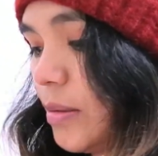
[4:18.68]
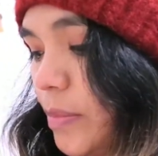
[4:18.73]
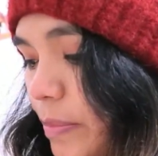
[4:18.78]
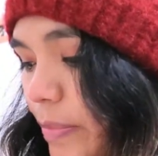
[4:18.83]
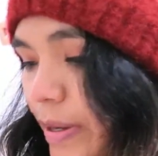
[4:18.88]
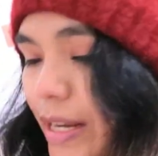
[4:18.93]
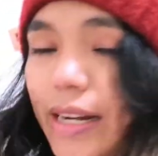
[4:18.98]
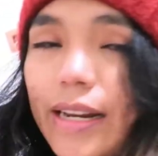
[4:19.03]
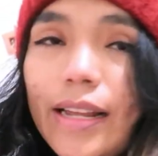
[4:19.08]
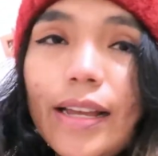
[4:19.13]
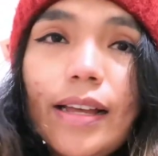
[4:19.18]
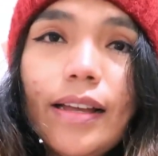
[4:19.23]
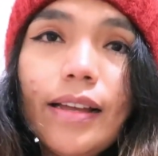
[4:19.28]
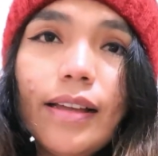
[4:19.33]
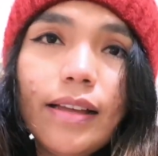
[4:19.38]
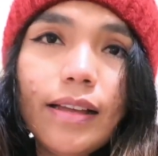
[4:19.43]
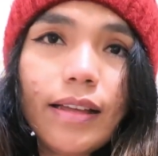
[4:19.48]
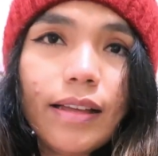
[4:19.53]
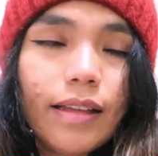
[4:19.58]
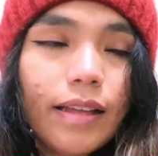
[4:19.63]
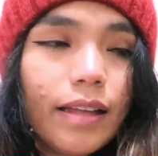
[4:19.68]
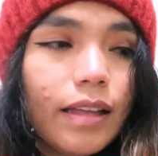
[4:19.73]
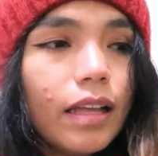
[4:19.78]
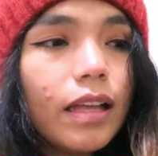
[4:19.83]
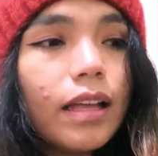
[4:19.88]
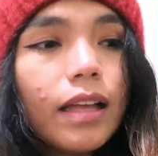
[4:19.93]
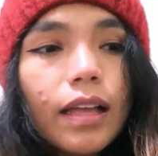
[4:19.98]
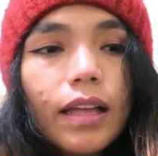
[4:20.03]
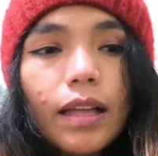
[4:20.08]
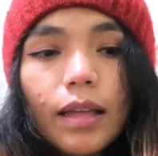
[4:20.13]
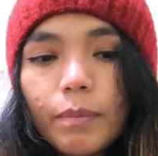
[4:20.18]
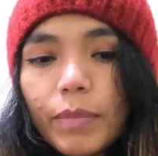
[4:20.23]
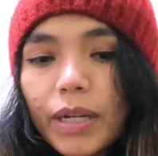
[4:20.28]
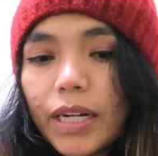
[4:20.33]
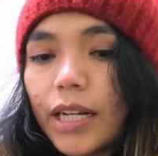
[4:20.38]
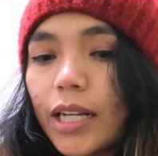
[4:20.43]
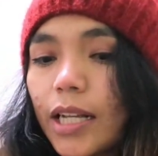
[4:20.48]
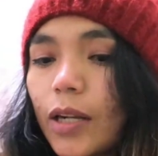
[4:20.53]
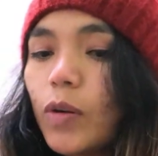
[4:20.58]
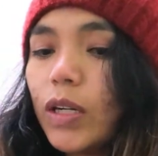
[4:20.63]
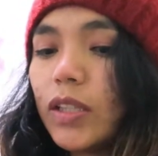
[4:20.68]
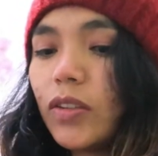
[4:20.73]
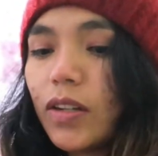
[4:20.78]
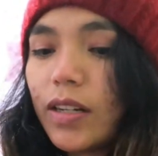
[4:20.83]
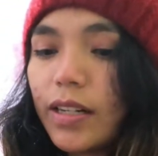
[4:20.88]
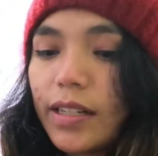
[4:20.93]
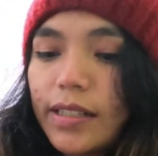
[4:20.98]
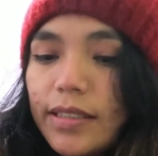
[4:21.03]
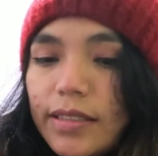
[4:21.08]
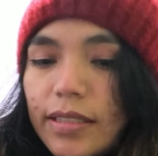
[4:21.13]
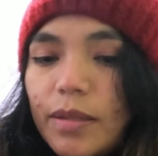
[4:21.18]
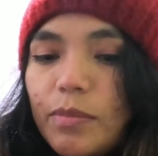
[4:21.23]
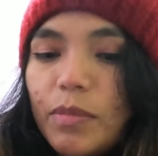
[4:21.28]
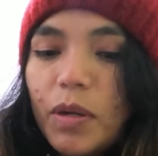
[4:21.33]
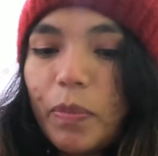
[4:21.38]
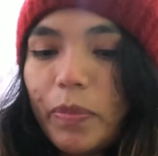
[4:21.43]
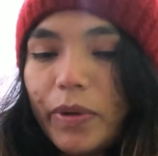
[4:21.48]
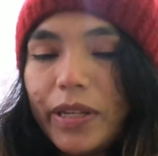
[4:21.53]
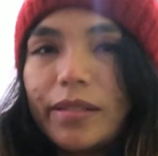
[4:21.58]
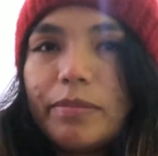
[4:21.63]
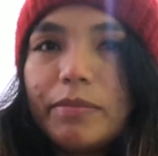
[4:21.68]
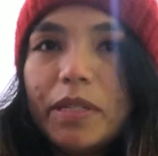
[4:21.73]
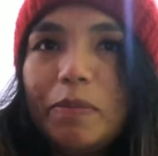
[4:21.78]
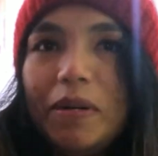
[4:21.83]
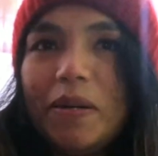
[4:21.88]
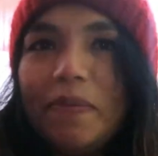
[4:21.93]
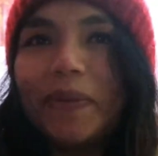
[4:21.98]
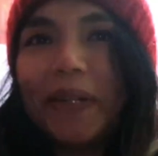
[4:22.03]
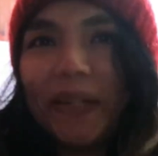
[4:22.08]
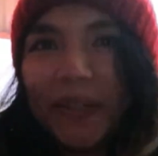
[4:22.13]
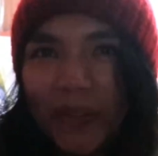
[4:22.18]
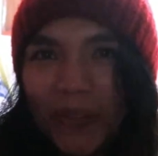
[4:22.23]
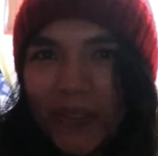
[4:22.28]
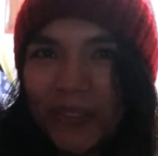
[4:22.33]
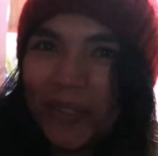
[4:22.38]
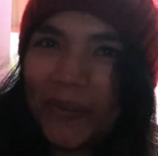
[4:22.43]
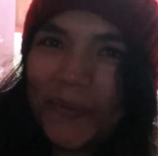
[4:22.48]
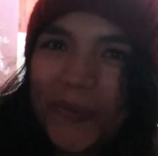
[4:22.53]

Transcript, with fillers: para, para que cuando regresemos pues mi mamá no se